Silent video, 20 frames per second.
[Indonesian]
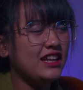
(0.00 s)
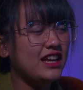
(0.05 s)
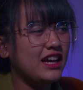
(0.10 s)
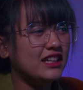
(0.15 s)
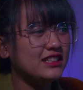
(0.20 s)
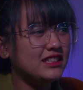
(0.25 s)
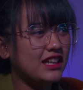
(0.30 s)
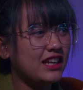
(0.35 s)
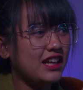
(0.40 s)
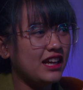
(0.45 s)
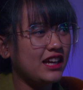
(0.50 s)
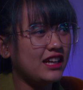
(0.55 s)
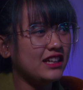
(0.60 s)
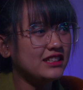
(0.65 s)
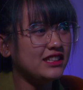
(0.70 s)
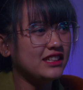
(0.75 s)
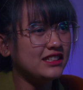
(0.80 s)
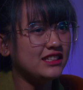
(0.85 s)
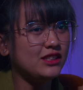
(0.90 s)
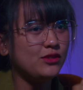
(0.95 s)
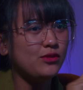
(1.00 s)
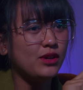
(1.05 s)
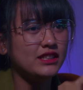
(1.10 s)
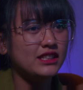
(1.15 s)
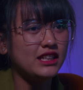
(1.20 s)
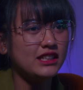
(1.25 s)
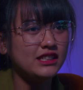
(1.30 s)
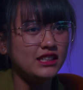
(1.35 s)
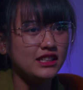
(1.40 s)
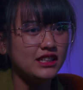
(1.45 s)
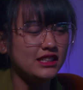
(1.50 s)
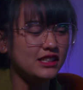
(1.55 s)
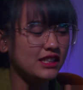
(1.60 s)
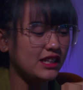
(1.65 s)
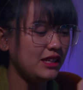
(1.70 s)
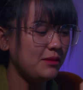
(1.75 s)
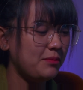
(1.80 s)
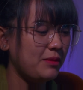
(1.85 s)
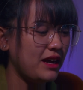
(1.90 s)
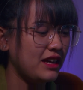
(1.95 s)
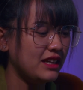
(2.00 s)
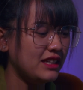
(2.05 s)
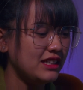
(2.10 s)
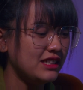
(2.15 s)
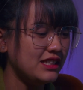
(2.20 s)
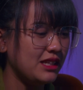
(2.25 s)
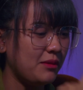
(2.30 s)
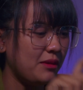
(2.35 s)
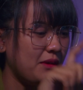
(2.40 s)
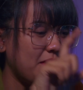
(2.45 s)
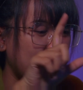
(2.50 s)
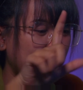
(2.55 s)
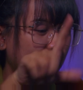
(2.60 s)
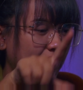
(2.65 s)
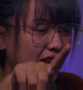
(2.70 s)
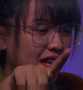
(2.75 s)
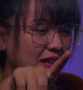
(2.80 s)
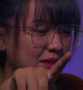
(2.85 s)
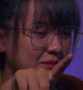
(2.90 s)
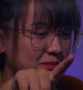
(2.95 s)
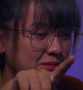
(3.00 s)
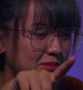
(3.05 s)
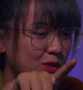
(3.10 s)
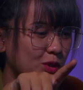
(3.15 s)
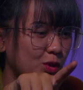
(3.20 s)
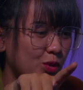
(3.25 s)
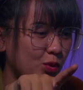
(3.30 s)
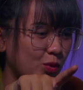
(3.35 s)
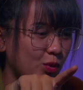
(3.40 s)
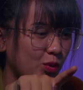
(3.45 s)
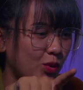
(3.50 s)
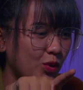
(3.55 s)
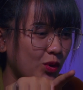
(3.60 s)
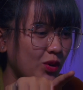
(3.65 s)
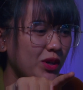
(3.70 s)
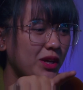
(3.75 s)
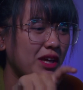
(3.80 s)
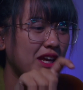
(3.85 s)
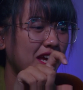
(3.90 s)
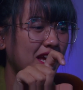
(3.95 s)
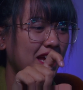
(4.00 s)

Ada acara ses dua sesi, jadi pagi sama malam gitu.